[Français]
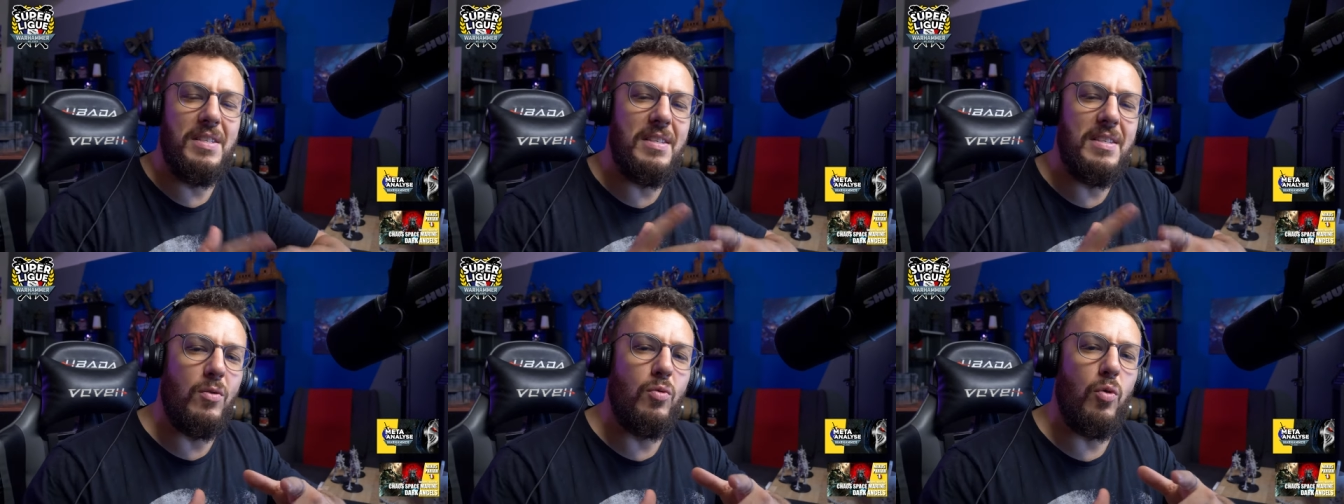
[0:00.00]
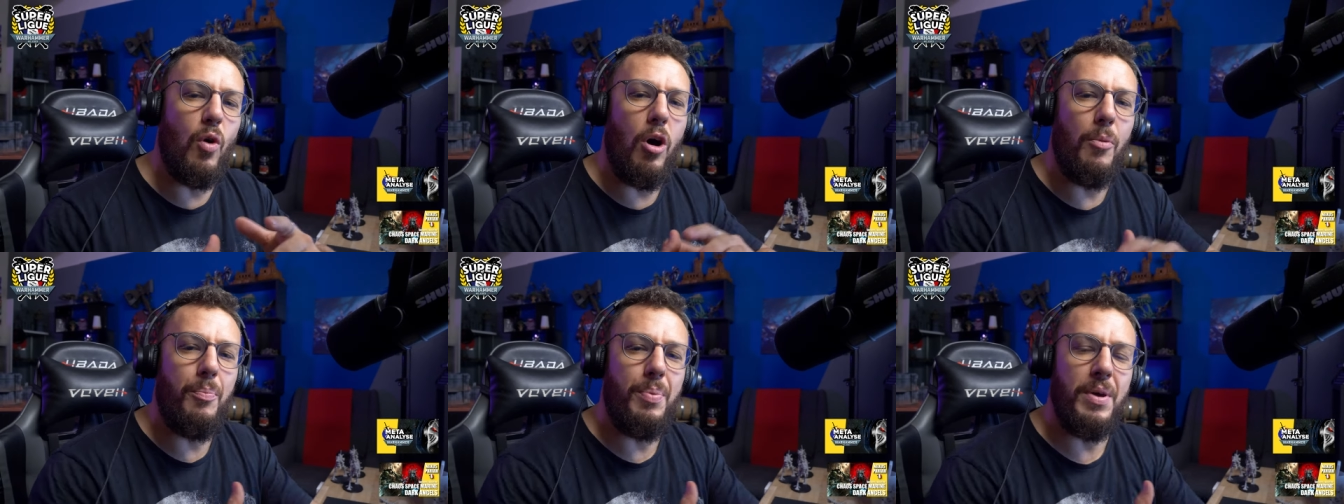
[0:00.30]
c'est
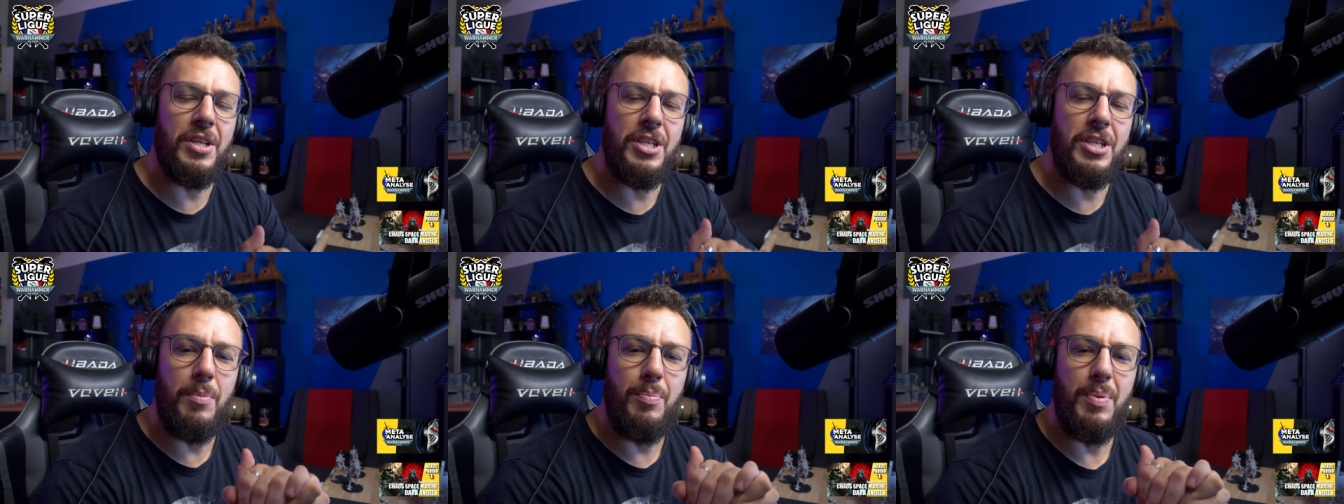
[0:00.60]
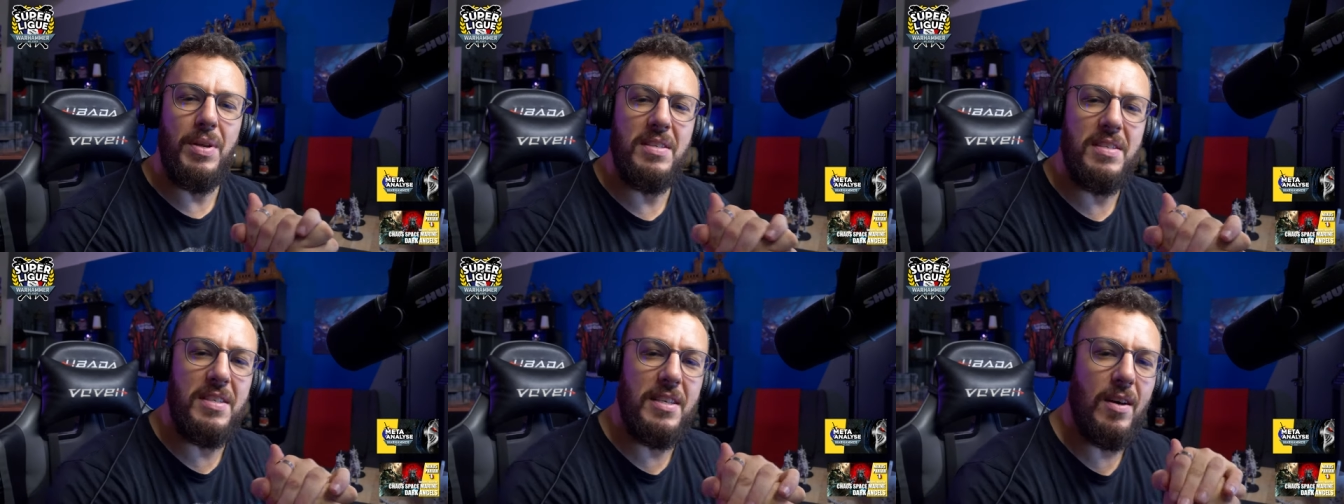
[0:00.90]
Europe et j'ai le
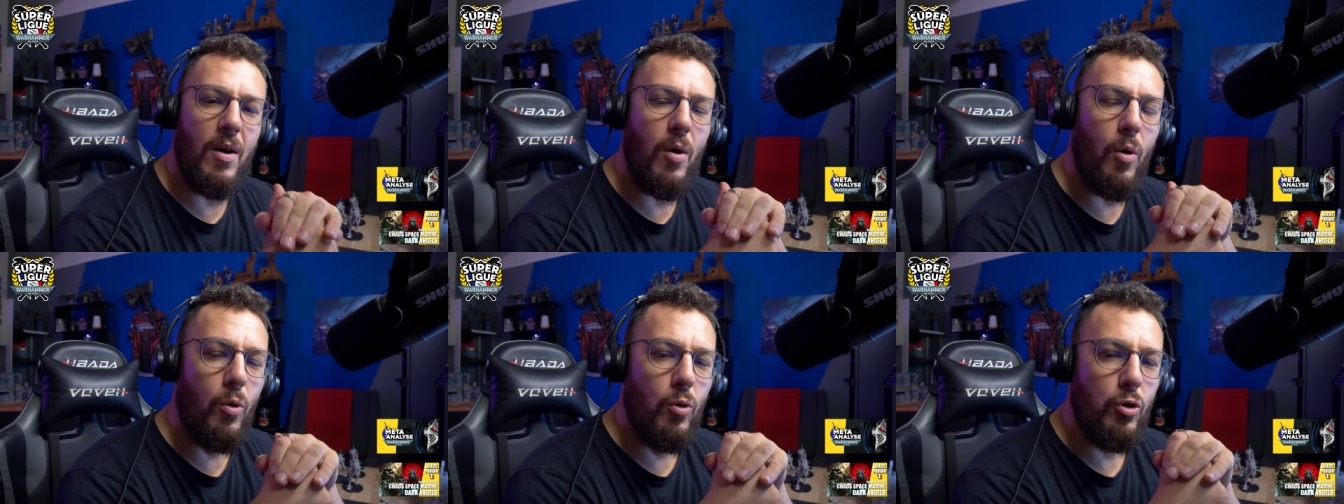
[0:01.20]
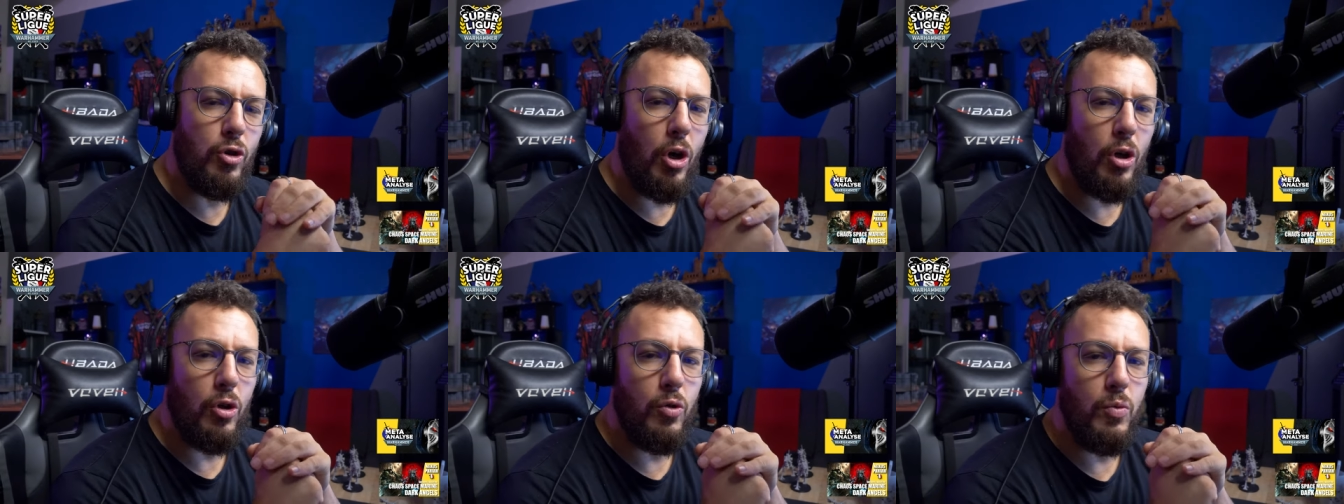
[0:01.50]
plaisir
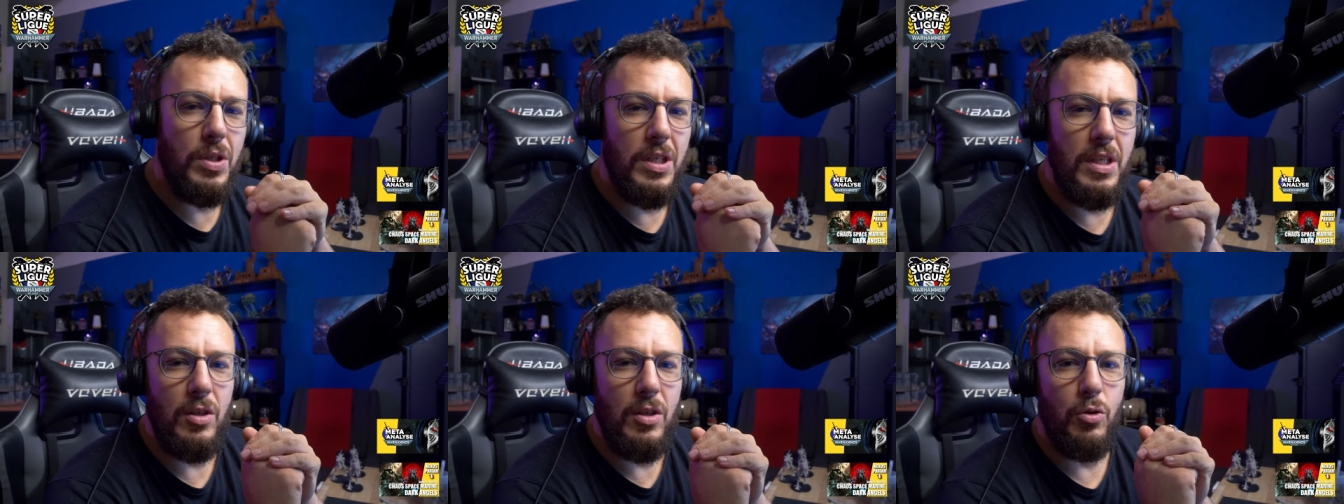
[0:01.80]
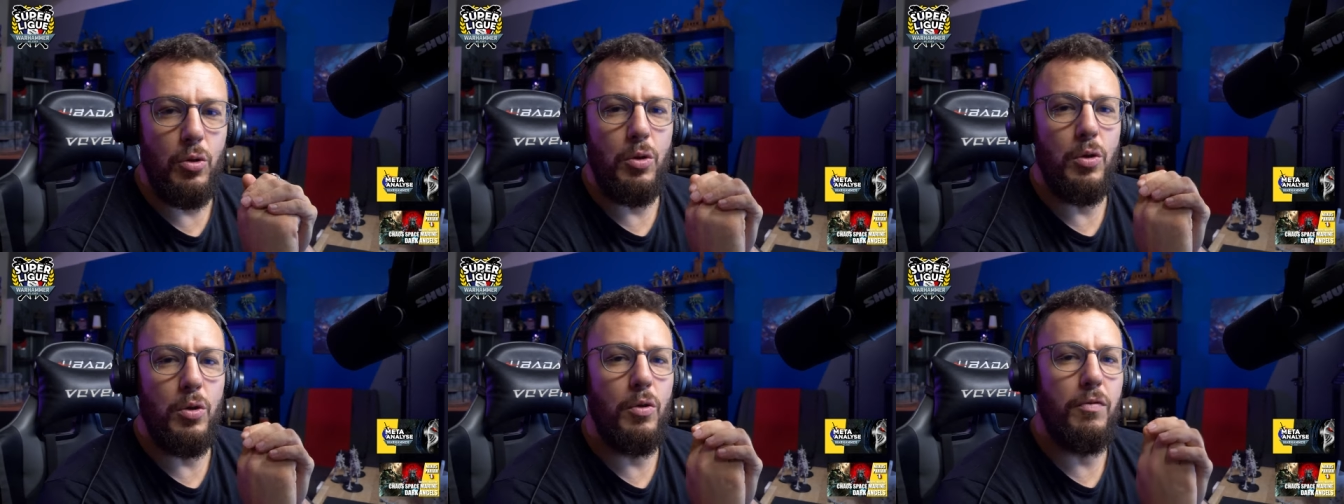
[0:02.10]
aujourd'hui
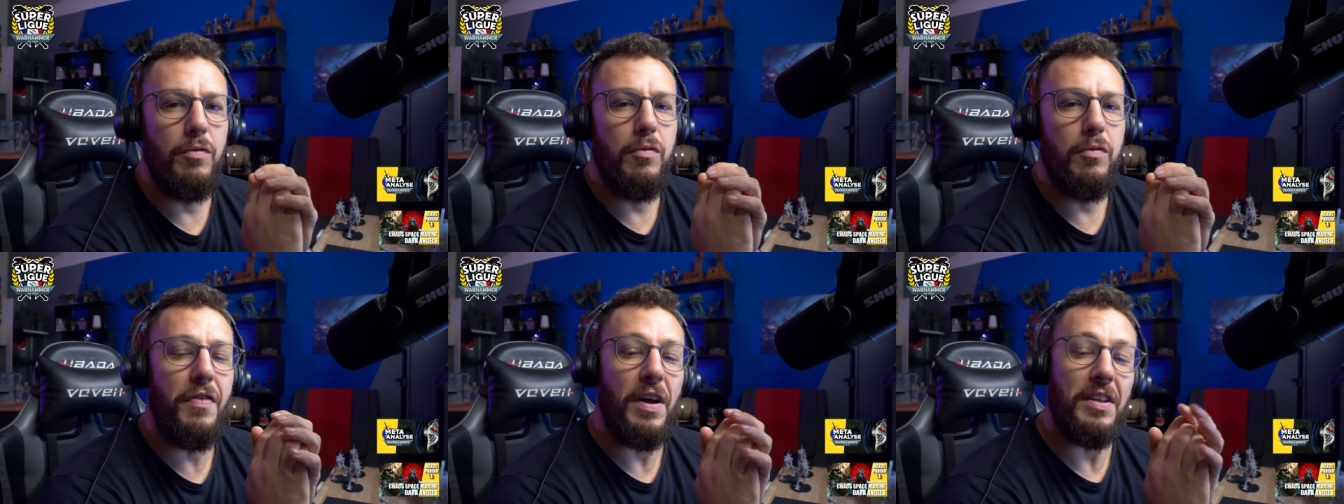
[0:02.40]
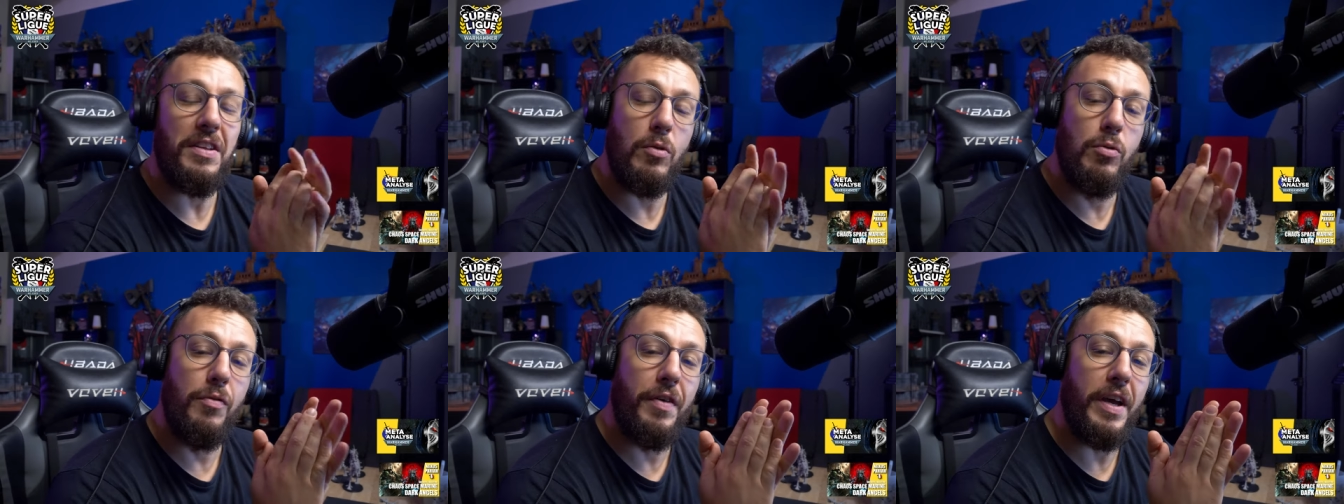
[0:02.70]
de vous
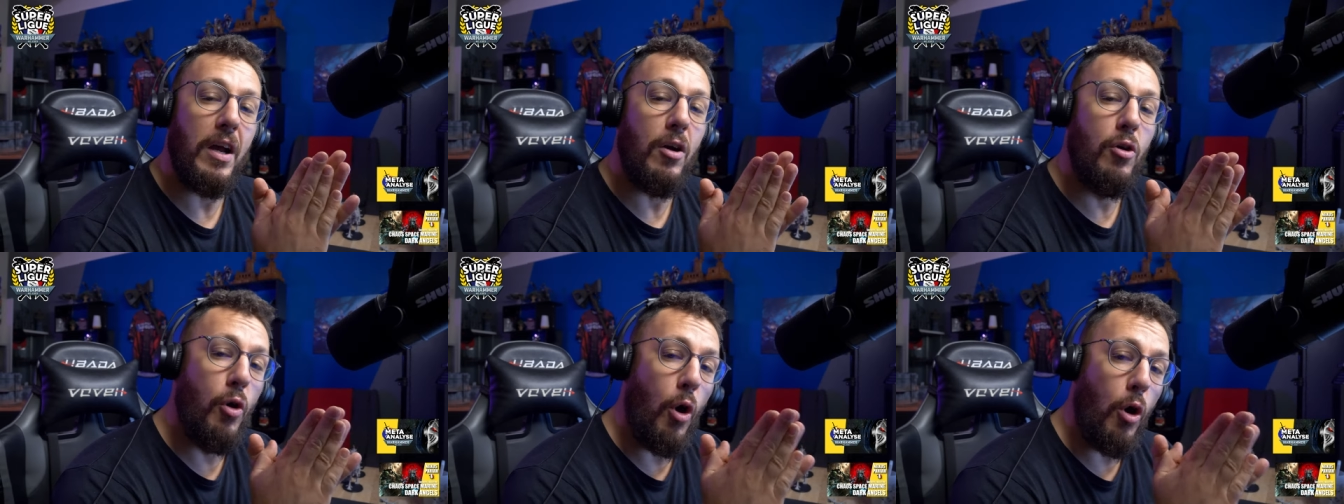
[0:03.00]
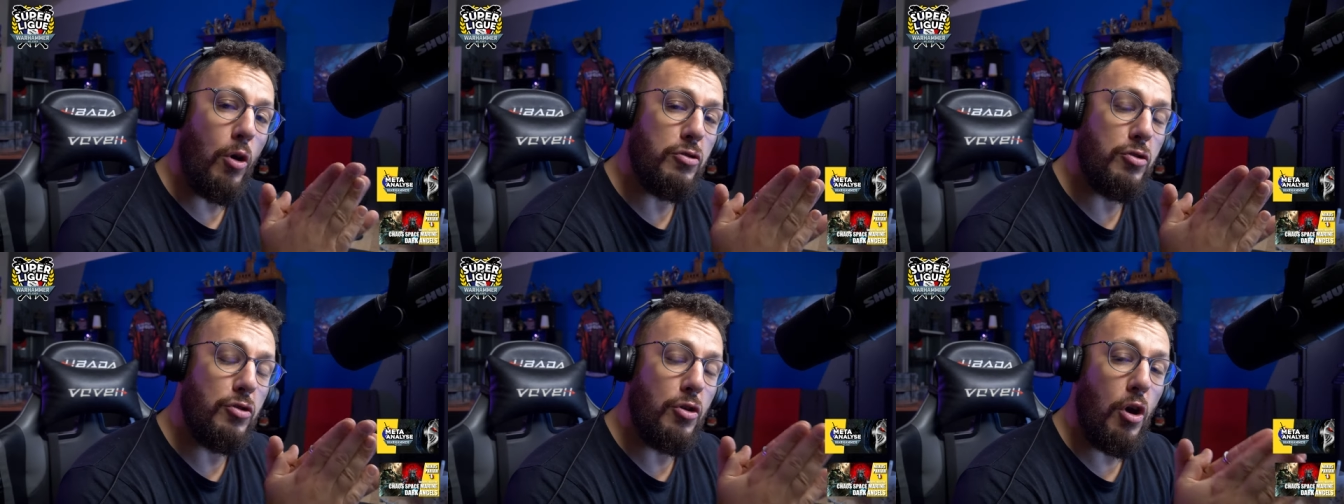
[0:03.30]
faire découvrir le
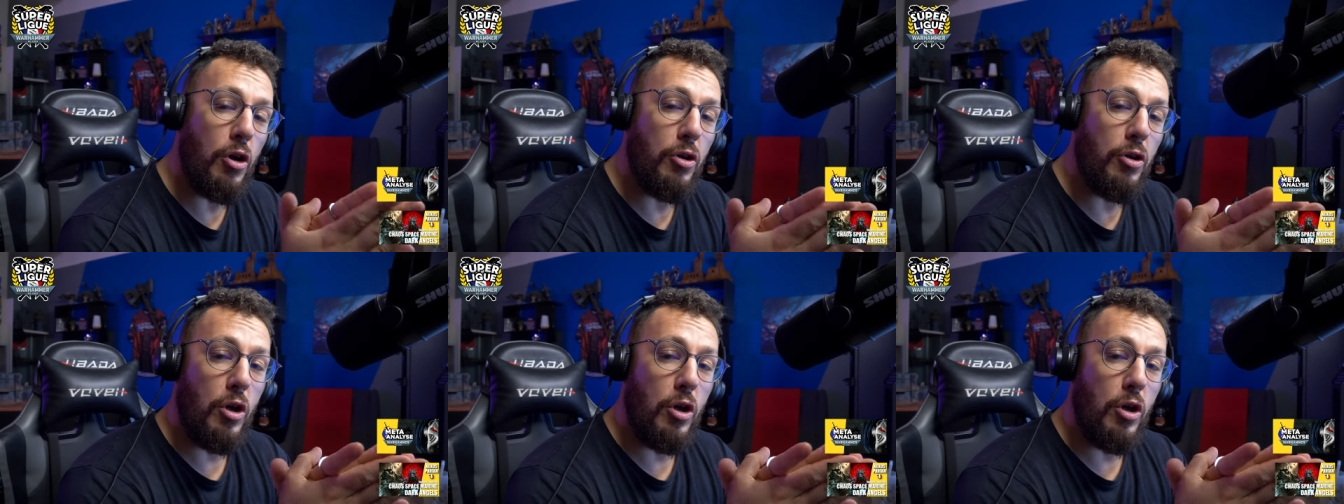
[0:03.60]
roster